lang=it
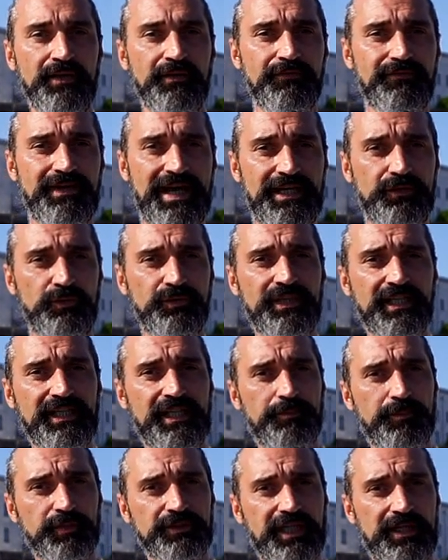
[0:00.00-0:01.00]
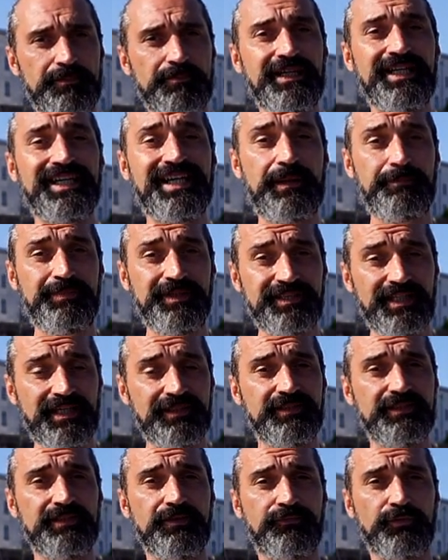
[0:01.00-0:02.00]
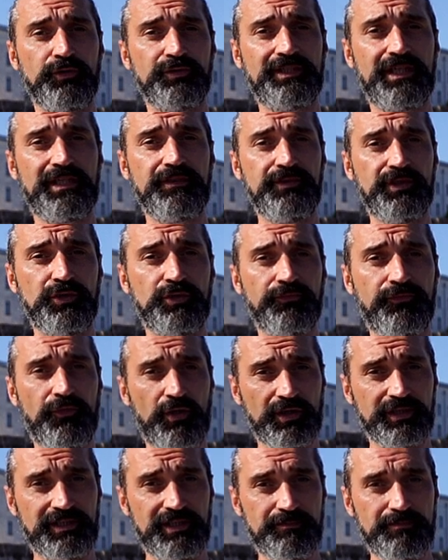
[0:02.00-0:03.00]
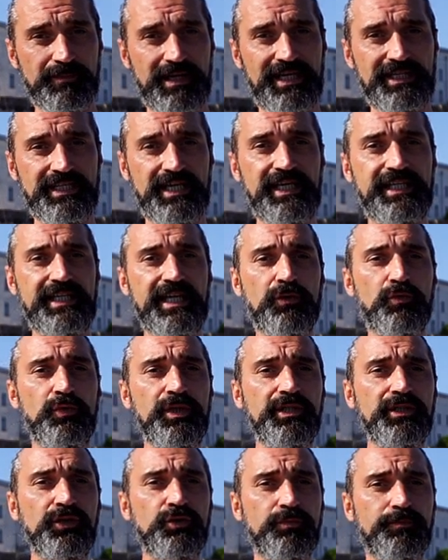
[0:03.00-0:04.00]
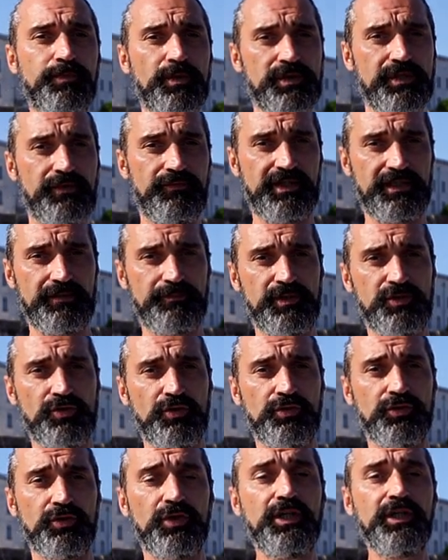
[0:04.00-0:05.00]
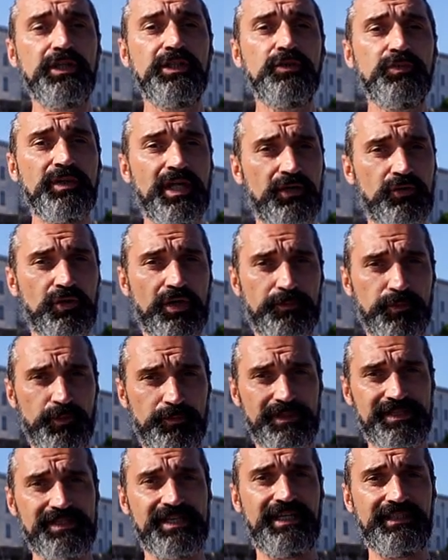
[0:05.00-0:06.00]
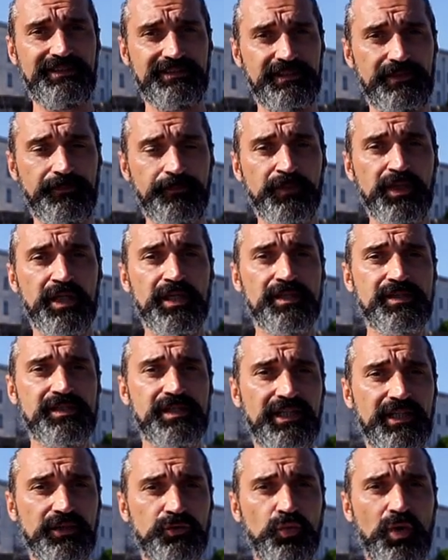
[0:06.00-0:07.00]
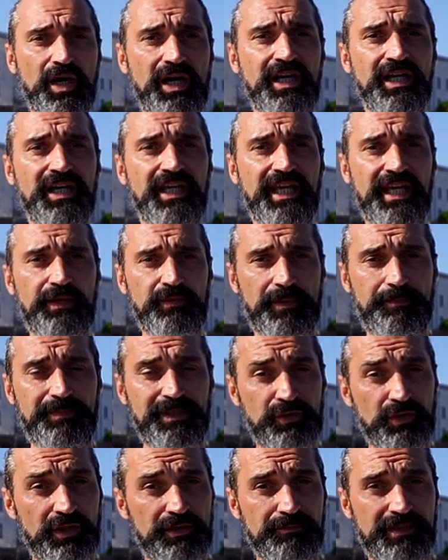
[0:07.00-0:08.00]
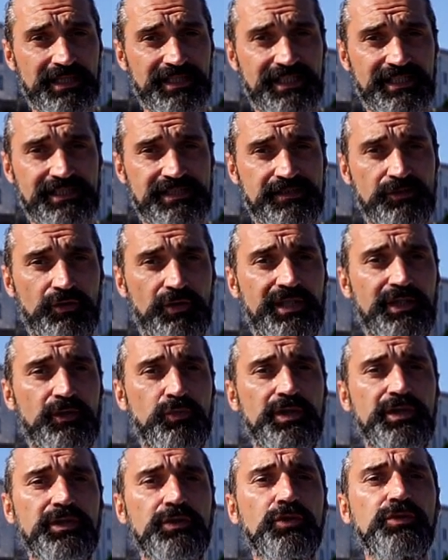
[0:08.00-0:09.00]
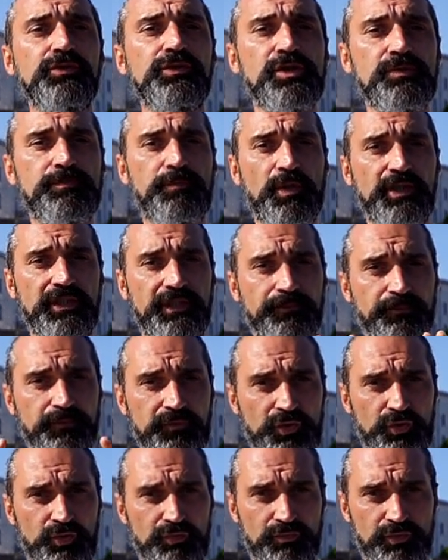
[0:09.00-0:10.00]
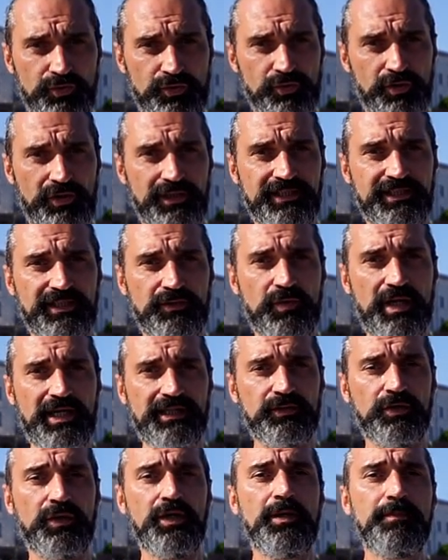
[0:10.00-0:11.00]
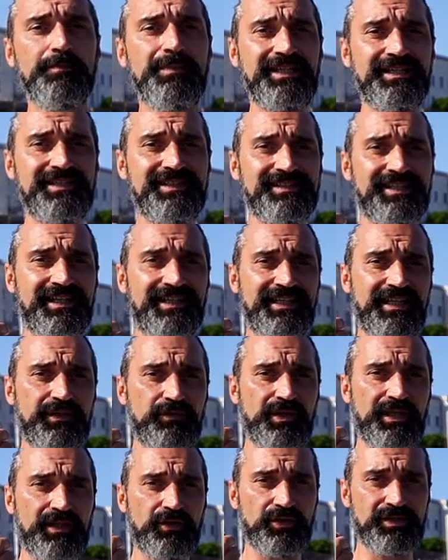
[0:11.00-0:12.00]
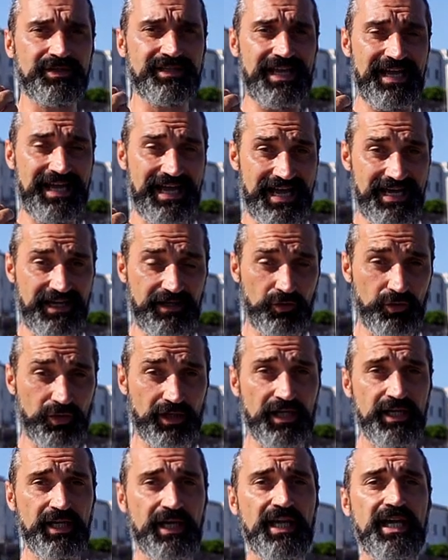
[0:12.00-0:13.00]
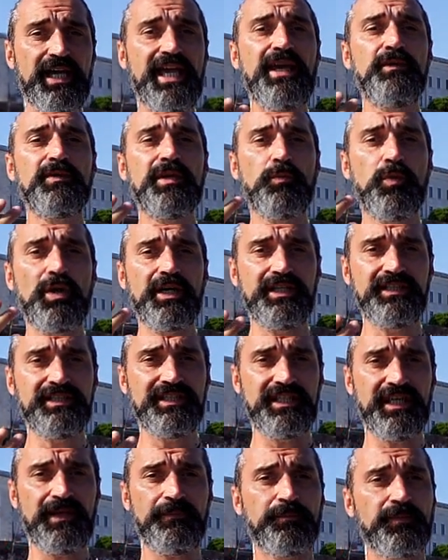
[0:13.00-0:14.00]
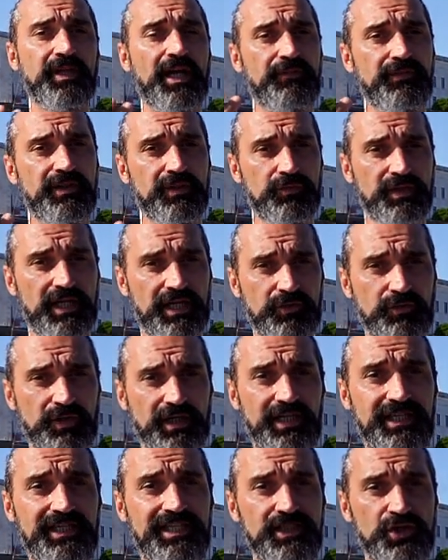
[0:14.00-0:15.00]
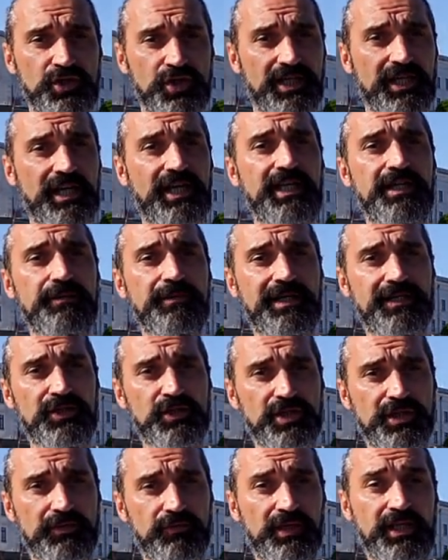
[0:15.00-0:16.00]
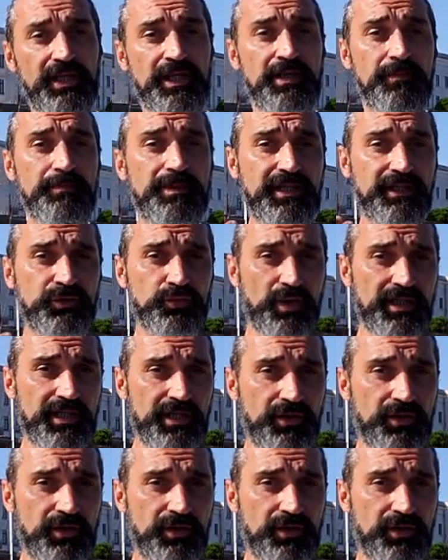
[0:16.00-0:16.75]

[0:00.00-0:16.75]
Valuta che potrebbe capitarti di affrontare vento forte in baia e che quindi tu possa avere bisogno di un'ancora più pesante. Se la tua è una piccola imbarcazione e quindi non disponi di un musone adeguato per installare una grossa ancora, è una buona idea avere un'ancora leggera e maneggevole per i tuoi